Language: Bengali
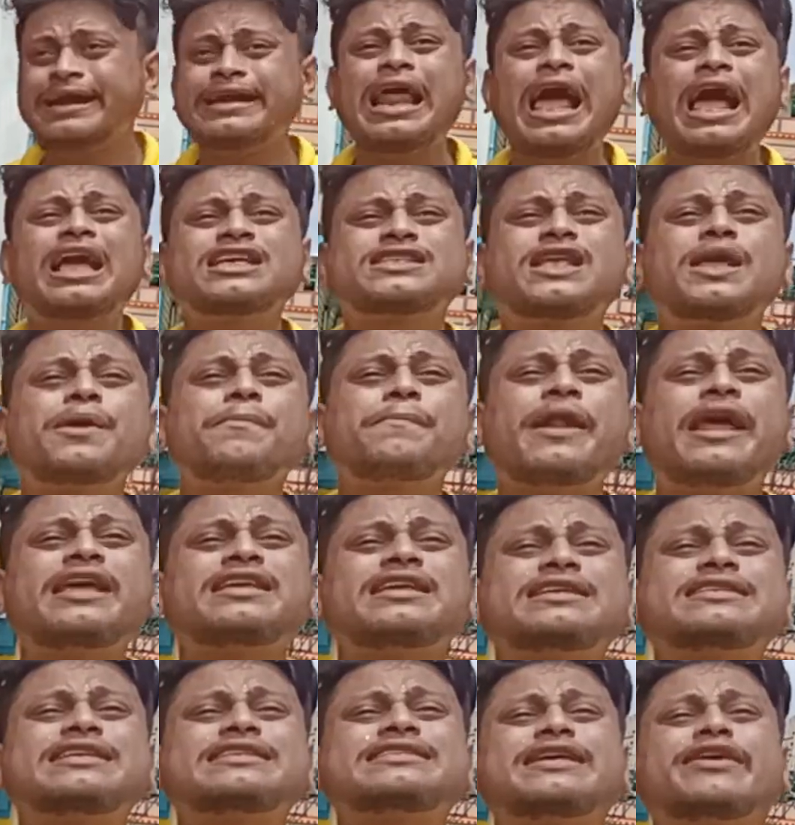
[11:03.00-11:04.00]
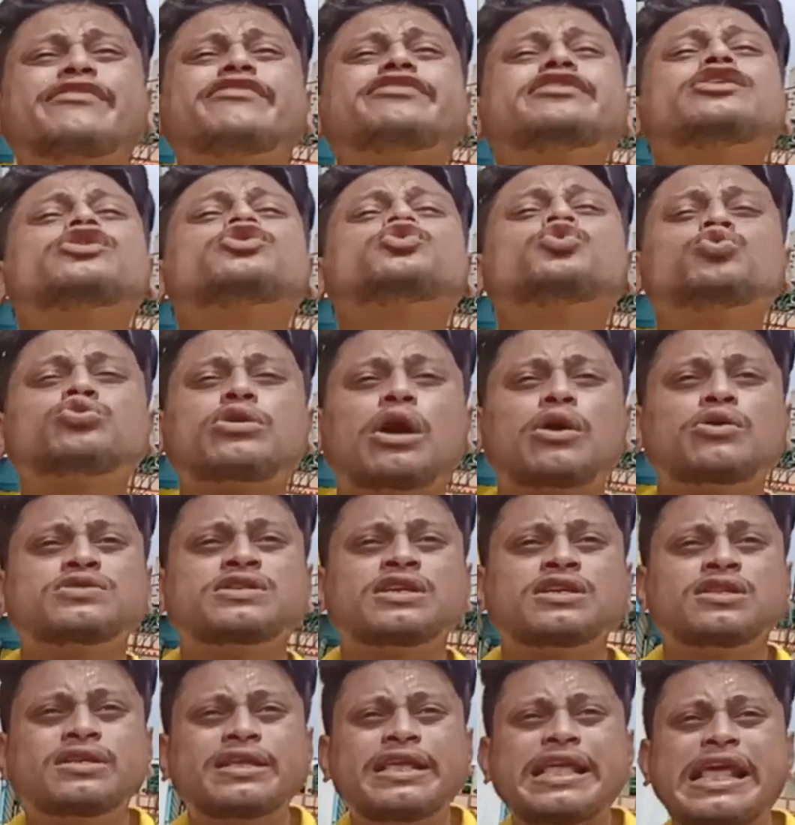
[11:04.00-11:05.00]
এটা আস্কিং প্রাইস আছে সেভেন্টি টু
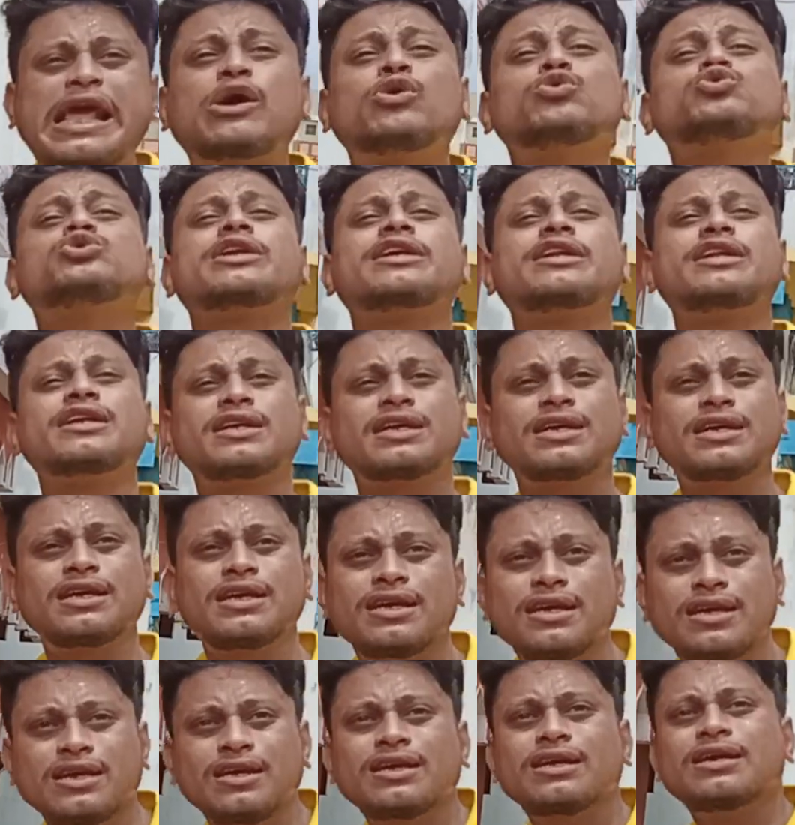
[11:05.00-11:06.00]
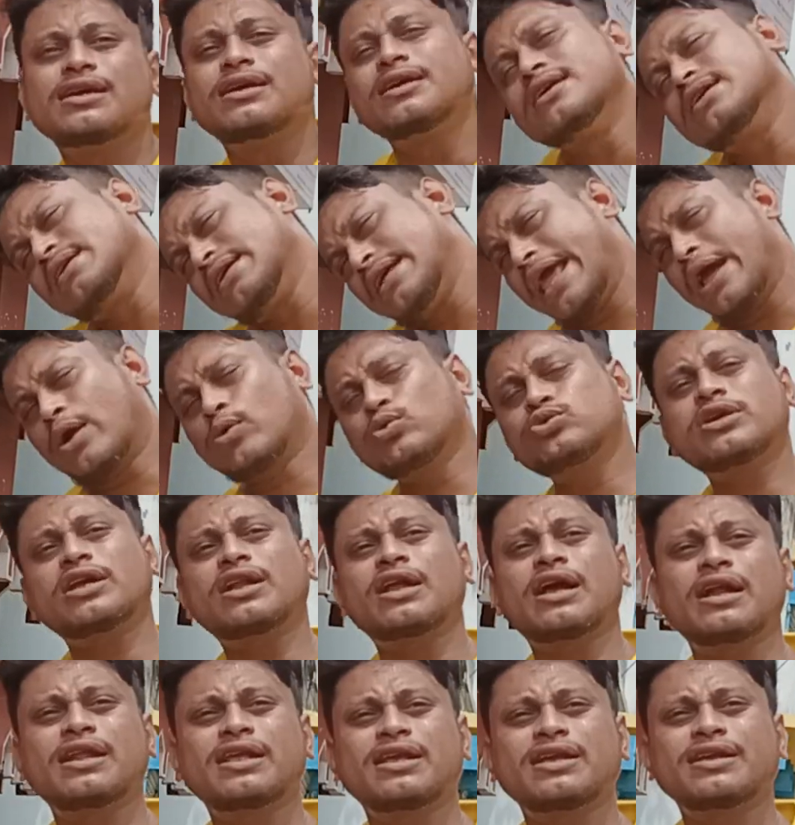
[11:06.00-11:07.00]
থাউজেন্ড একুশে একুশের
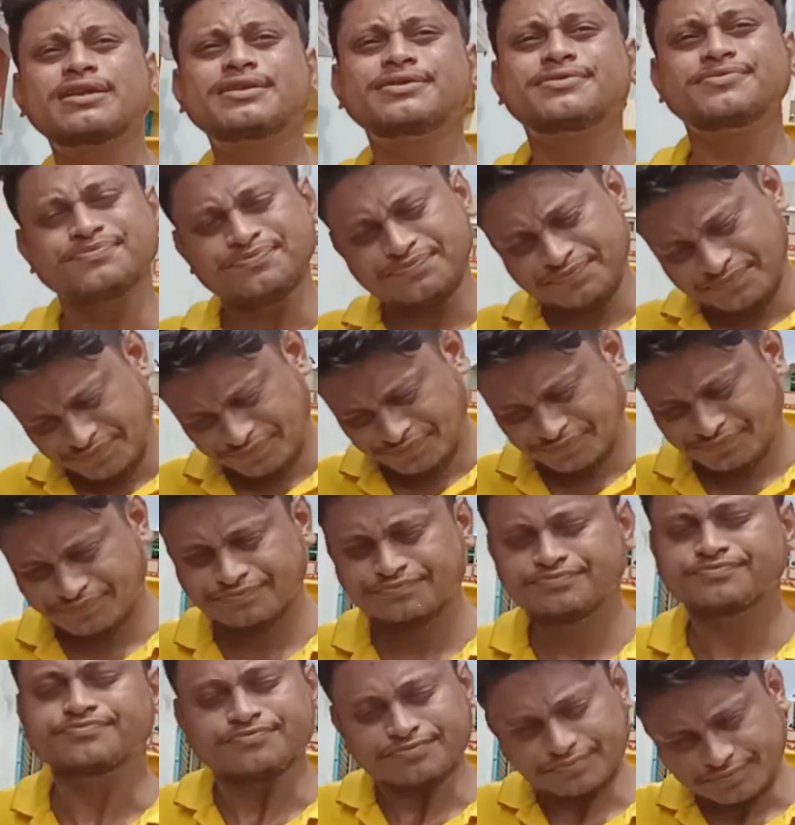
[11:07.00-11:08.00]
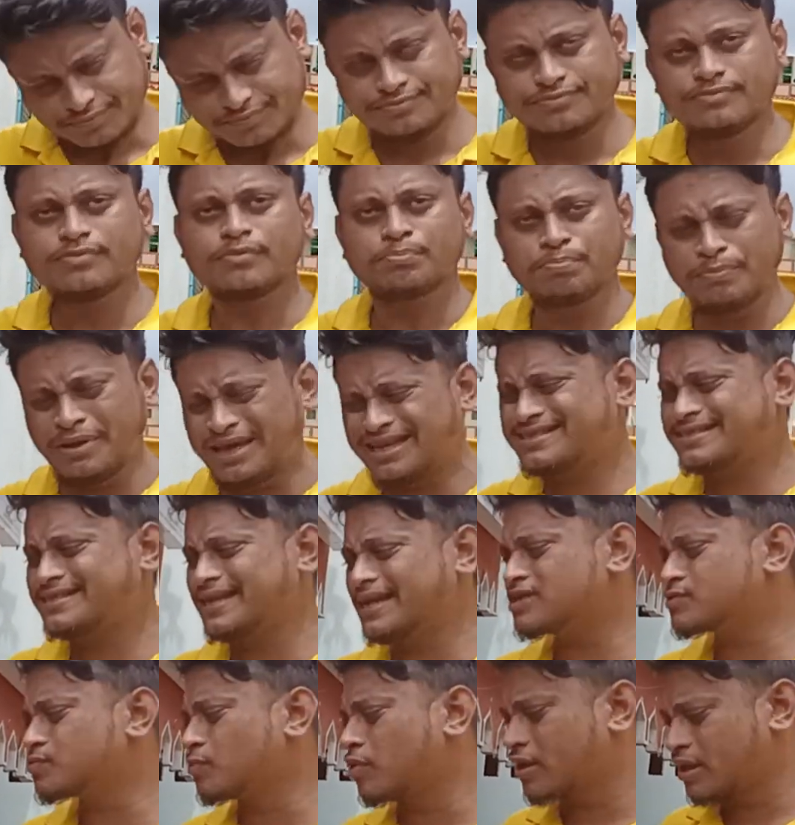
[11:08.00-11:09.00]
একুশে একুশের গাড়ি সেভেন্টি টু থাউজেন্ড বিএস
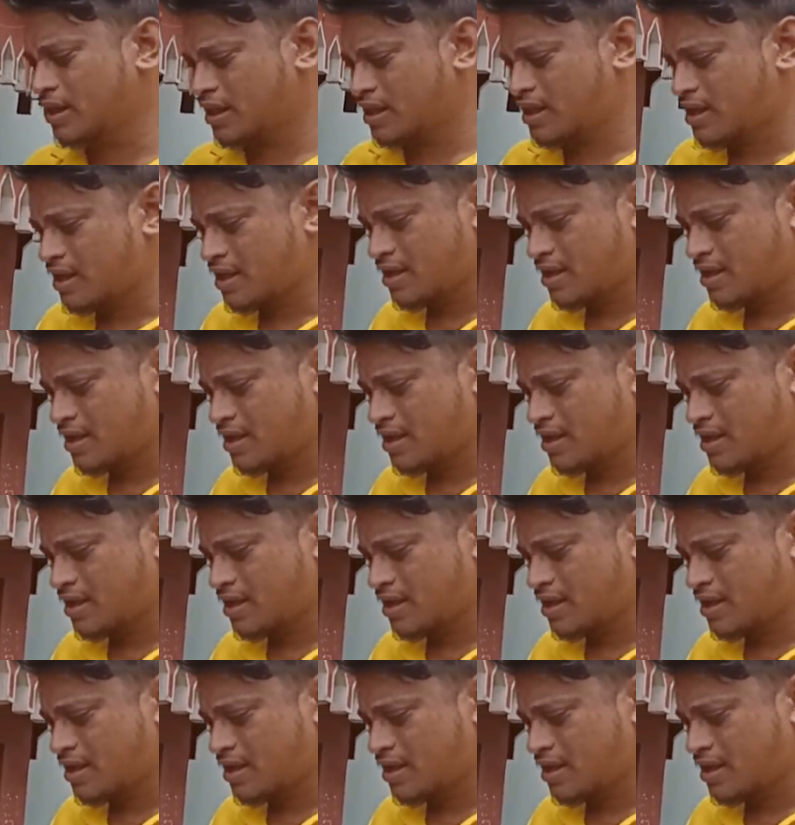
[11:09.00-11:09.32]
সিক্স মডেল